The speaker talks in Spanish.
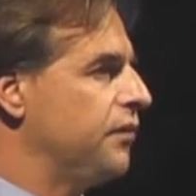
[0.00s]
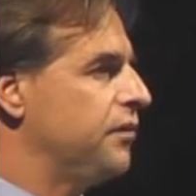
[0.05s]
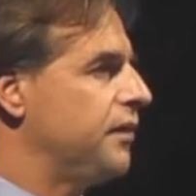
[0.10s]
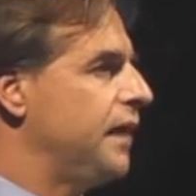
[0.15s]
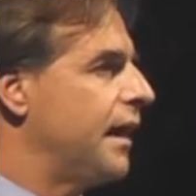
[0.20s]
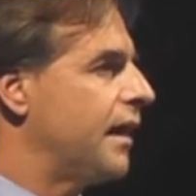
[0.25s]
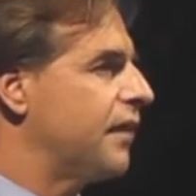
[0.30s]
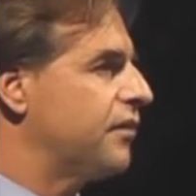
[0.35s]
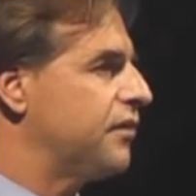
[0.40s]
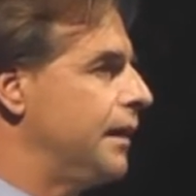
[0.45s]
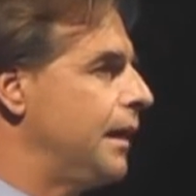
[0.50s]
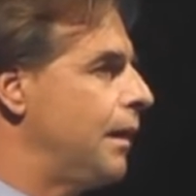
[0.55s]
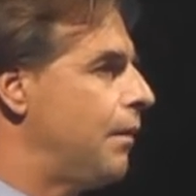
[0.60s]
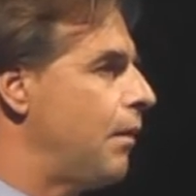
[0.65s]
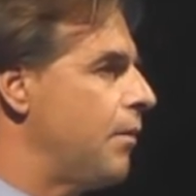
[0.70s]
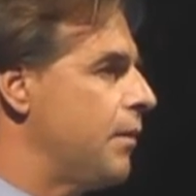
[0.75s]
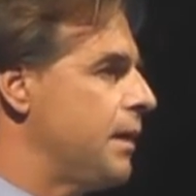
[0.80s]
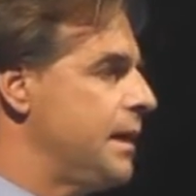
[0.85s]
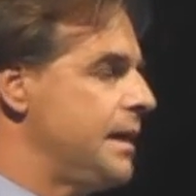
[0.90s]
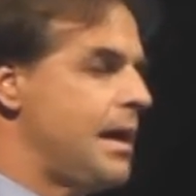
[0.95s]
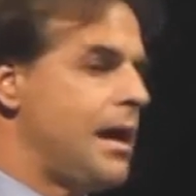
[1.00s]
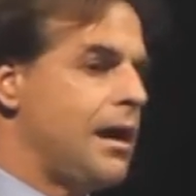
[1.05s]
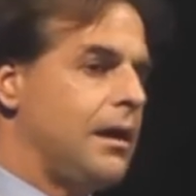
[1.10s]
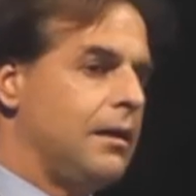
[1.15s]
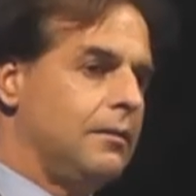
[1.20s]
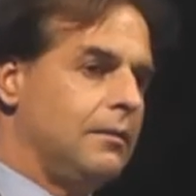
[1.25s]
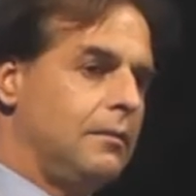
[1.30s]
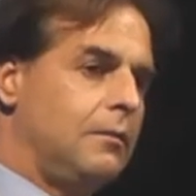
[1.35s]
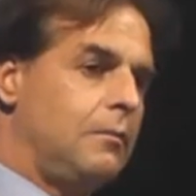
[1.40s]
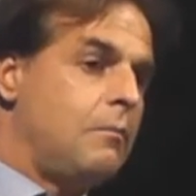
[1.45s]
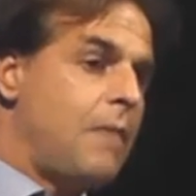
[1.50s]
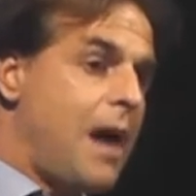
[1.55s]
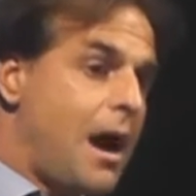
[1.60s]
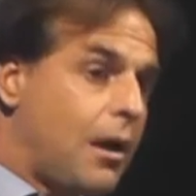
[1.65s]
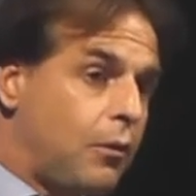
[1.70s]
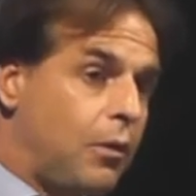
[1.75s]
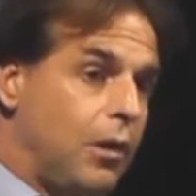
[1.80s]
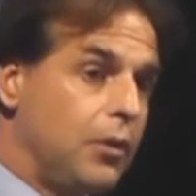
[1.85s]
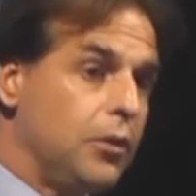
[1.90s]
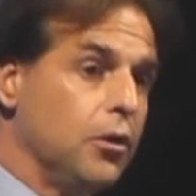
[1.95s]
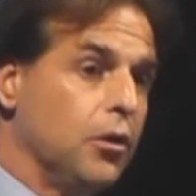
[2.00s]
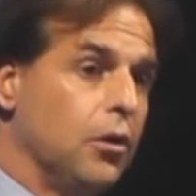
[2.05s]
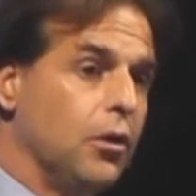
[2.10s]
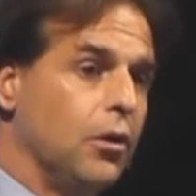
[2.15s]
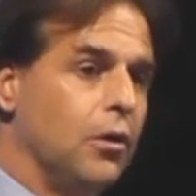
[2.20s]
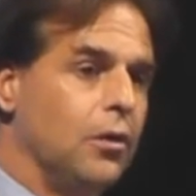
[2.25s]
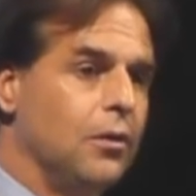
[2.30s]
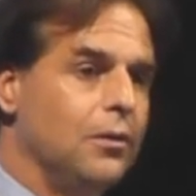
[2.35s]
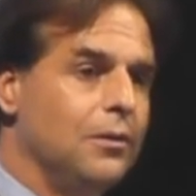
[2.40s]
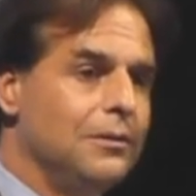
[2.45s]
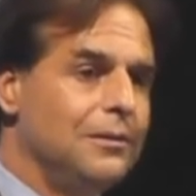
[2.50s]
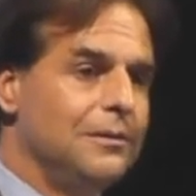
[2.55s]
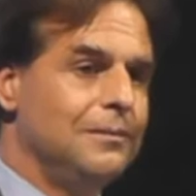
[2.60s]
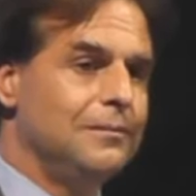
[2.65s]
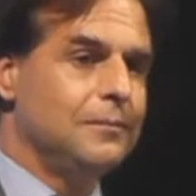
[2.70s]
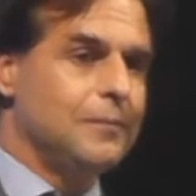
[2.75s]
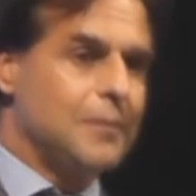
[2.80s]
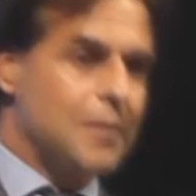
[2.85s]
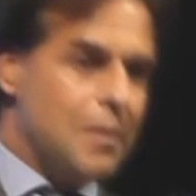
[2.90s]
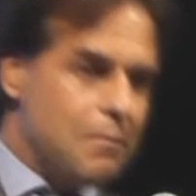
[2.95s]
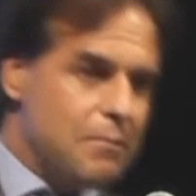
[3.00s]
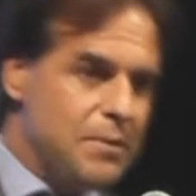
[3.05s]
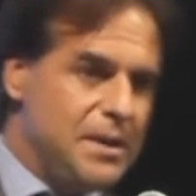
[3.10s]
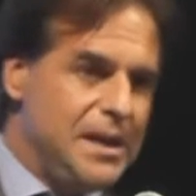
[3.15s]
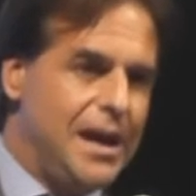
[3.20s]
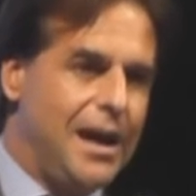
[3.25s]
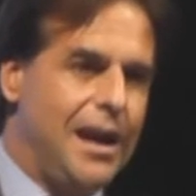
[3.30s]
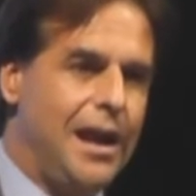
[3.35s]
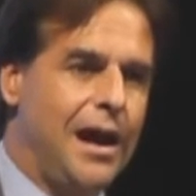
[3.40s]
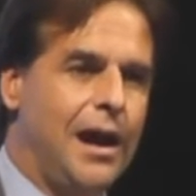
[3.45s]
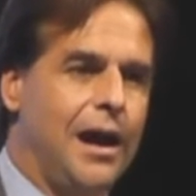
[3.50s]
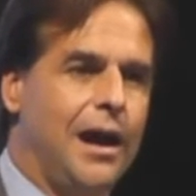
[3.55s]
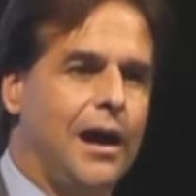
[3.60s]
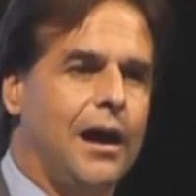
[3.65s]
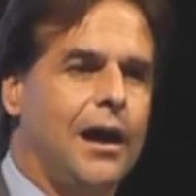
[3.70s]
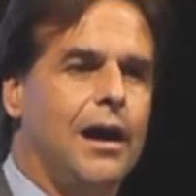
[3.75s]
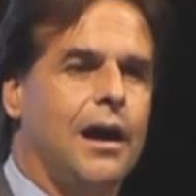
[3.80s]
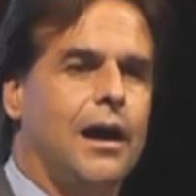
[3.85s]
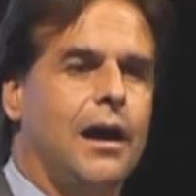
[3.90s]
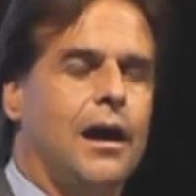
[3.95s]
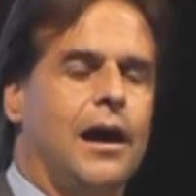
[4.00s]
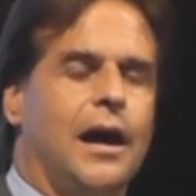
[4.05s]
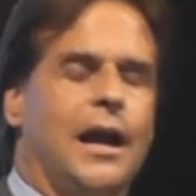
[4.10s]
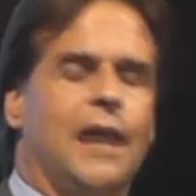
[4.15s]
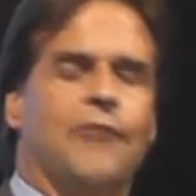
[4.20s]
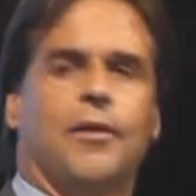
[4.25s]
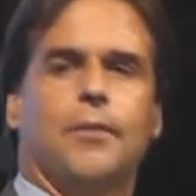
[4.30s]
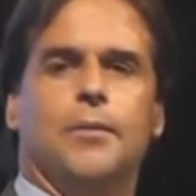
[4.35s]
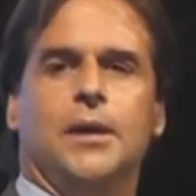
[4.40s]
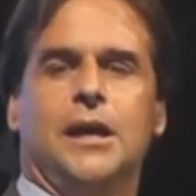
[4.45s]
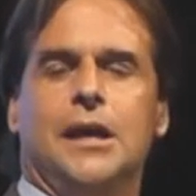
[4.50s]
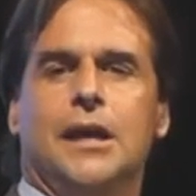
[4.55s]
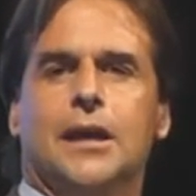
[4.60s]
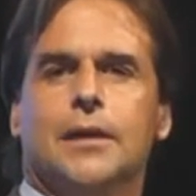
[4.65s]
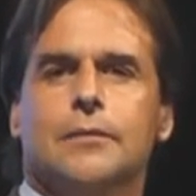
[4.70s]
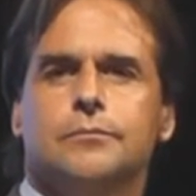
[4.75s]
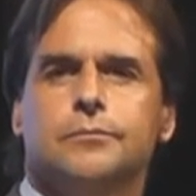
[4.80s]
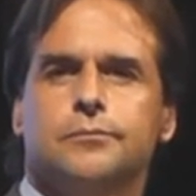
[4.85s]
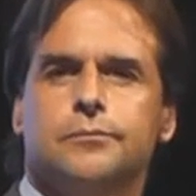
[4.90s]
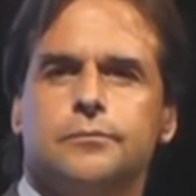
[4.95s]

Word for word: decía recién a Babina, más cuando vi a la, a la familia.